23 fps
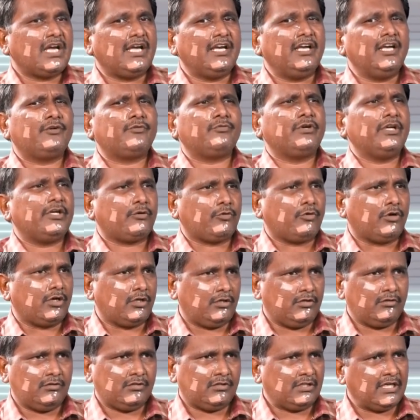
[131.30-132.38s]
అనేటువంటి
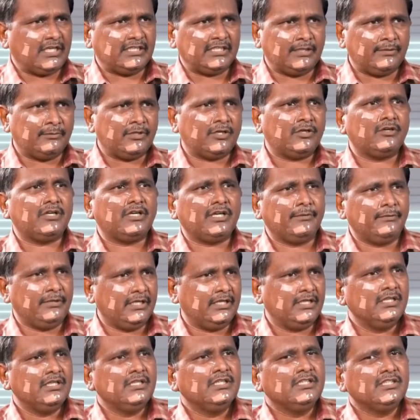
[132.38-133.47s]
కోణంలో నాదేళ్ళ మనం ఎవరేమి
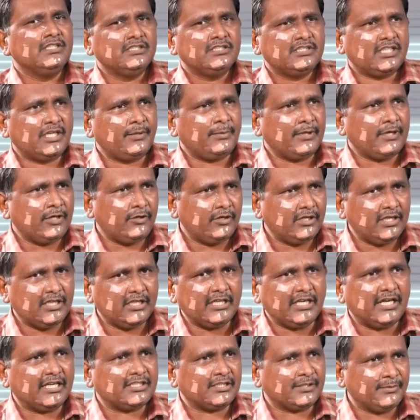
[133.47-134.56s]
చిన్నపిల్లడు
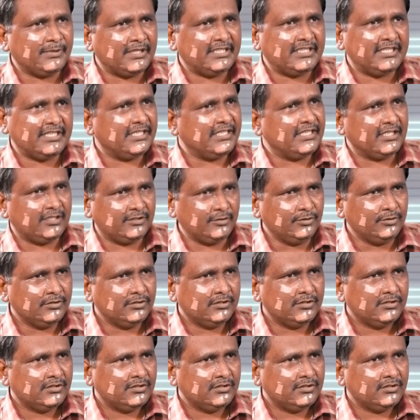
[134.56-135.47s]
కాదు ఆషామాషయం కాదు